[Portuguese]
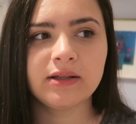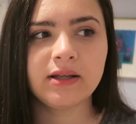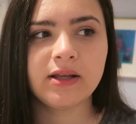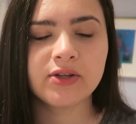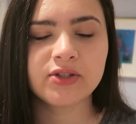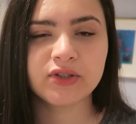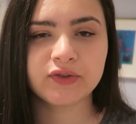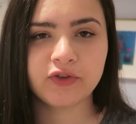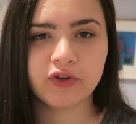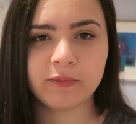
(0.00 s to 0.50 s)
eu
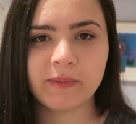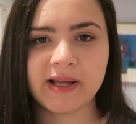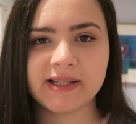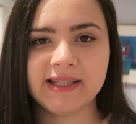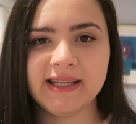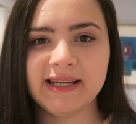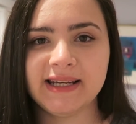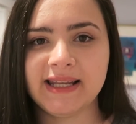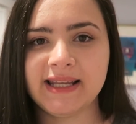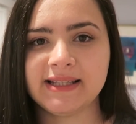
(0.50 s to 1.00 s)
sou formada
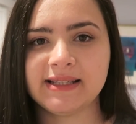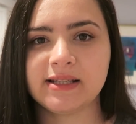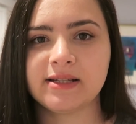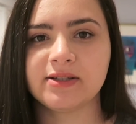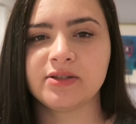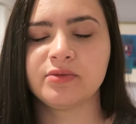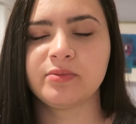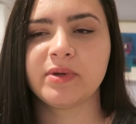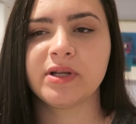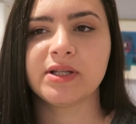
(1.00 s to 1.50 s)
em letras
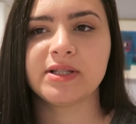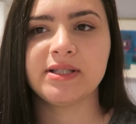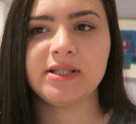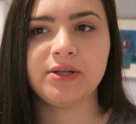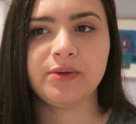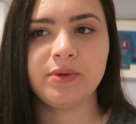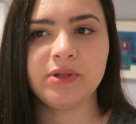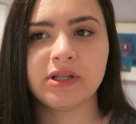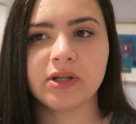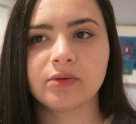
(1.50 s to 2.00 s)
no
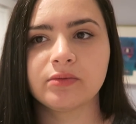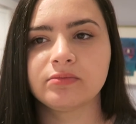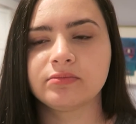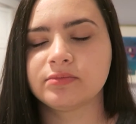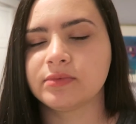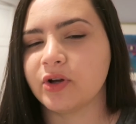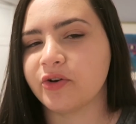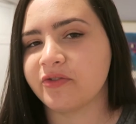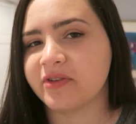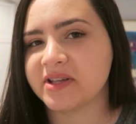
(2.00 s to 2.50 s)
Brasil, então
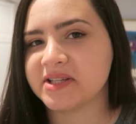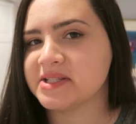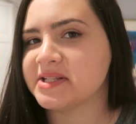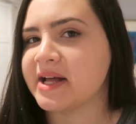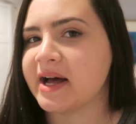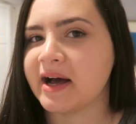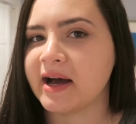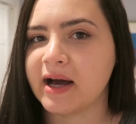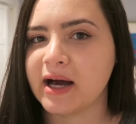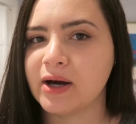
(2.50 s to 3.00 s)
talvez
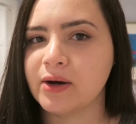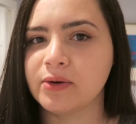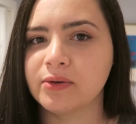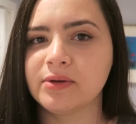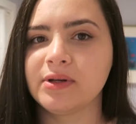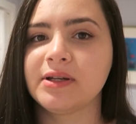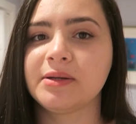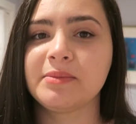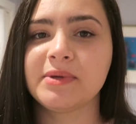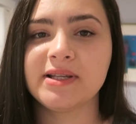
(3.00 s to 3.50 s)
dar
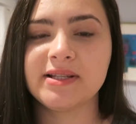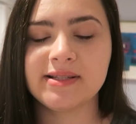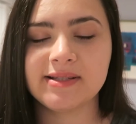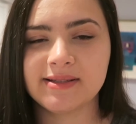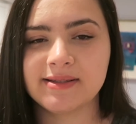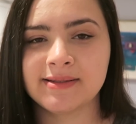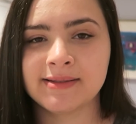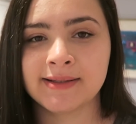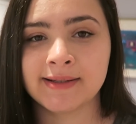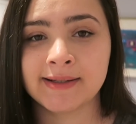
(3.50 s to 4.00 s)
aula, mas